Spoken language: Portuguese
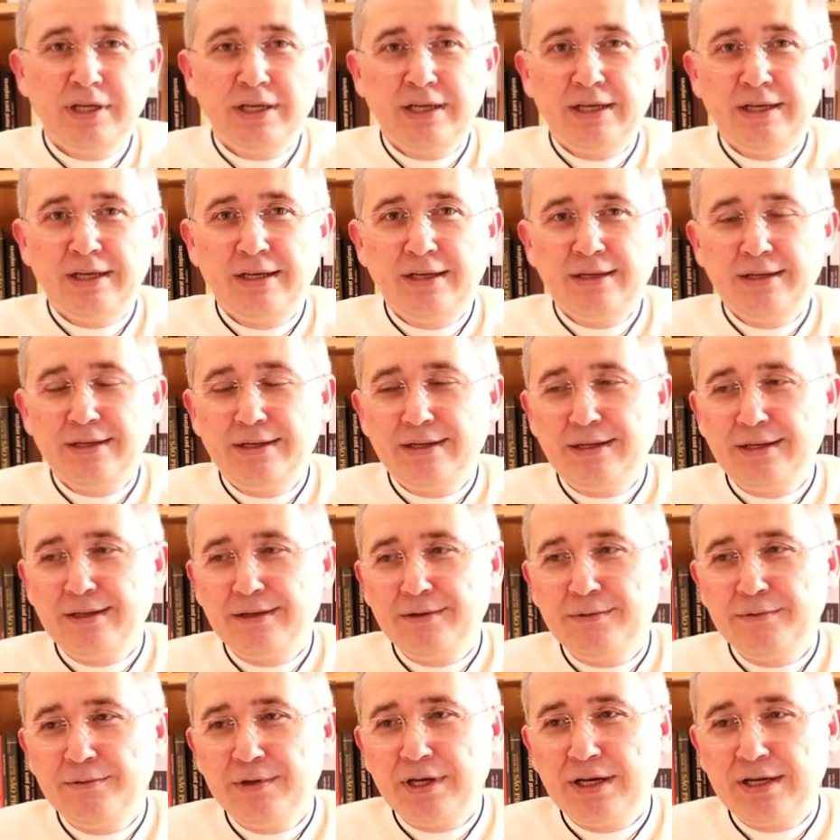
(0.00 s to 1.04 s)
é
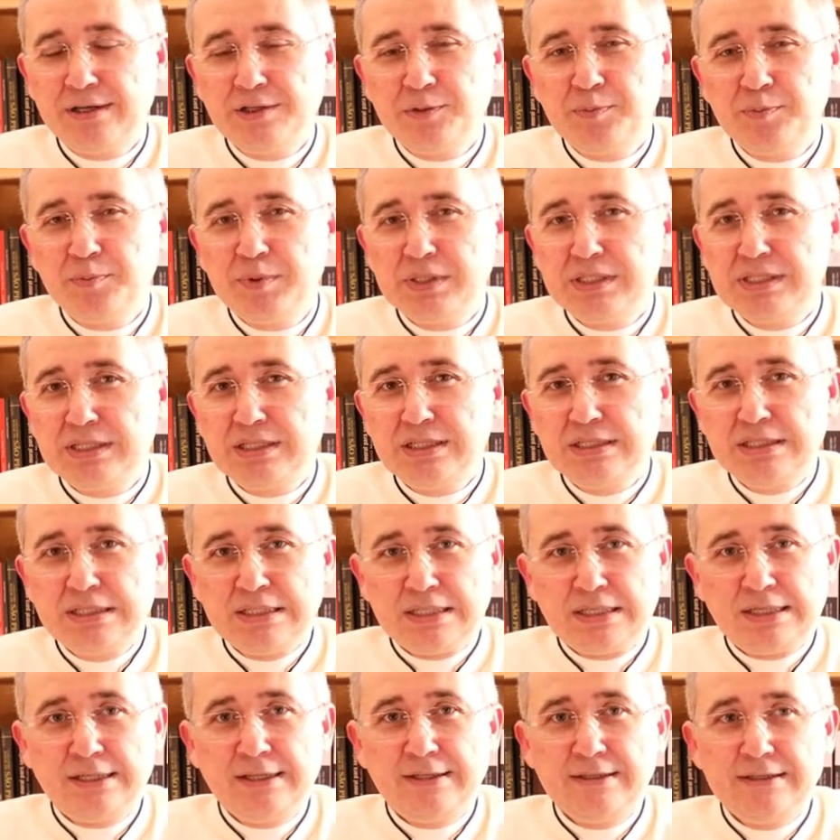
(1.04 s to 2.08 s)
lugar de pesquisar,